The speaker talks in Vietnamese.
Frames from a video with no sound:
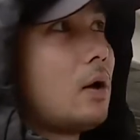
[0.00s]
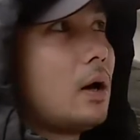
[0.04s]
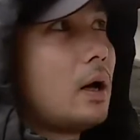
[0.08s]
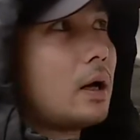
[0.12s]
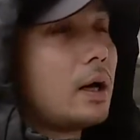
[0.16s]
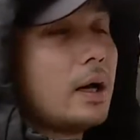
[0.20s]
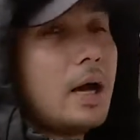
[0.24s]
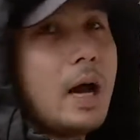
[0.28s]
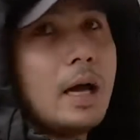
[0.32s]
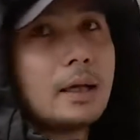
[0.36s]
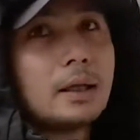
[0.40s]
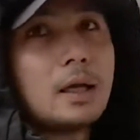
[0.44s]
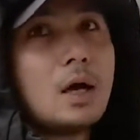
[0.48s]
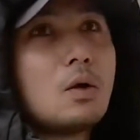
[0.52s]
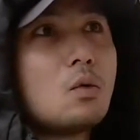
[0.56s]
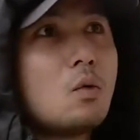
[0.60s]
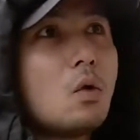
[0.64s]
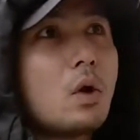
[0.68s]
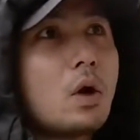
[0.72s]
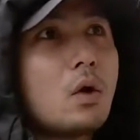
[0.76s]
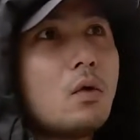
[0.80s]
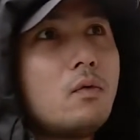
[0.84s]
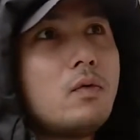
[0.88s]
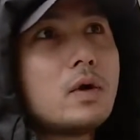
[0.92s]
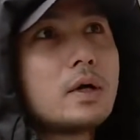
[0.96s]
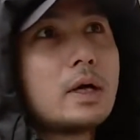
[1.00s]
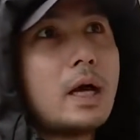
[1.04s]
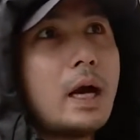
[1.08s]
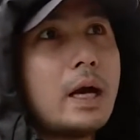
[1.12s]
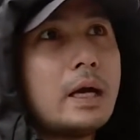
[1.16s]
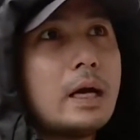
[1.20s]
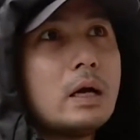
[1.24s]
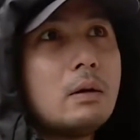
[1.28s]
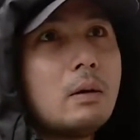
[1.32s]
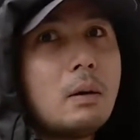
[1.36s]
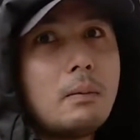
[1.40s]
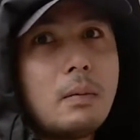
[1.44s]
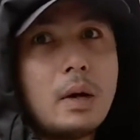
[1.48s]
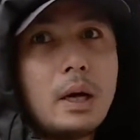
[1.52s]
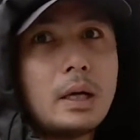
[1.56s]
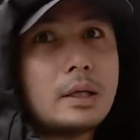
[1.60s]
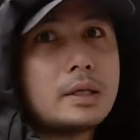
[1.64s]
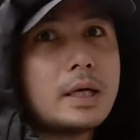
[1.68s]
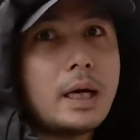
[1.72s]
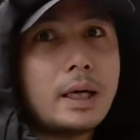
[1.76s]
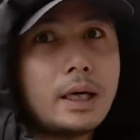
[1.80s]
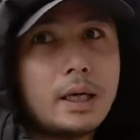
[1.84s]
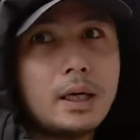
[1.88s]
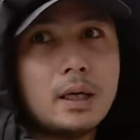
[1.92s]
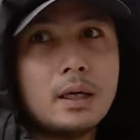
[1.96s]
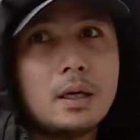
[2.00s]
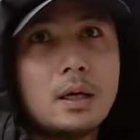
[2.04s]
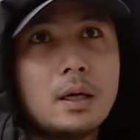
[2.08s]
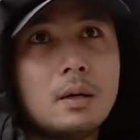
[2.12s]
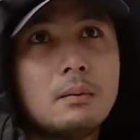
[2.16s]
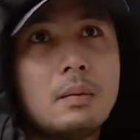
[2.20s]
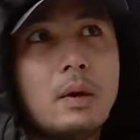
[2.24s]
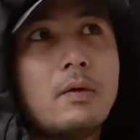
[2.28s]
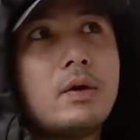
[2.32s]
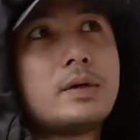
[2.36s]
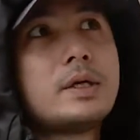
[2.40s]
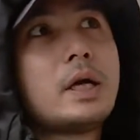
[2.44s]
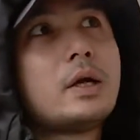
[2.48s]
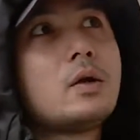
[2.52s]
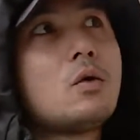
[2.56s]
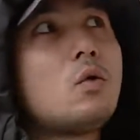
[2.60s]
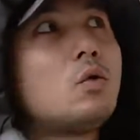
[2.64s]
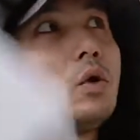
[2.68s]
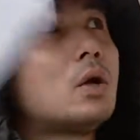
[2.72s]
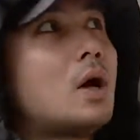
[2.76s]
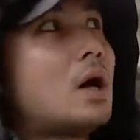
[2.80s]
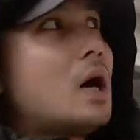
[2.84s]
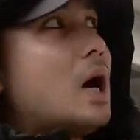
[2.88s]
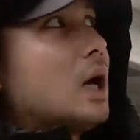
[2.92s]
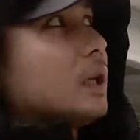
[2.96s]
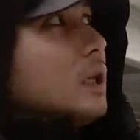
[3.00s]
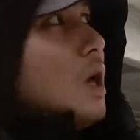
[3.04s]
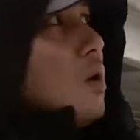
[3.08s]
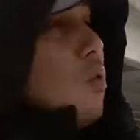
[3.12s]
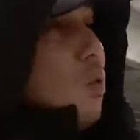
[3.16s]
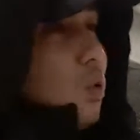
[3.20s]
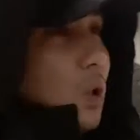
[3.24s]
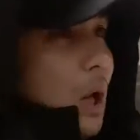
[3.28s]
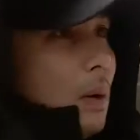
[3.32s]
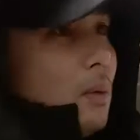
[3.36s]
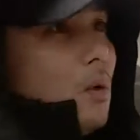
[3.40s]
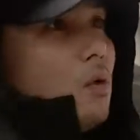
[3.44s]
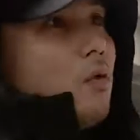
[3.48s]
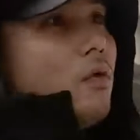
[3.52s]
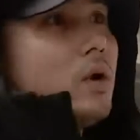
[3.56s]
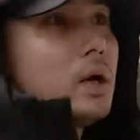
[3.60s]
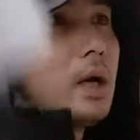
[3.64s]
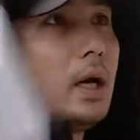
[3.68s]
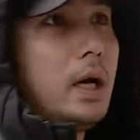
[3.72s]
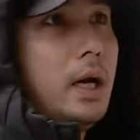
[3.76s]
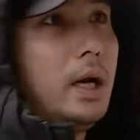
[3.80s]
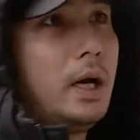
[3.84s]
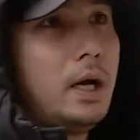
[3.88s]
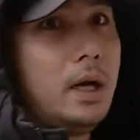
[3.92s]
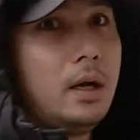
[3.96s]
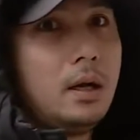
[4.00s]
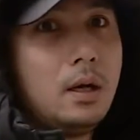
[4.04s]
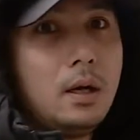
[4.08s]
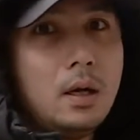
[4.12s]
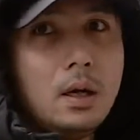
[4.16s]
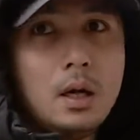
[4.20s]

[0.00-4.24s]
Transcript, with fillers: là cái hạ tầng của cái khu vực này, nếu mà bạn check ấy, phải check cái khu hạ tầng của toàn bộ khu vực này này.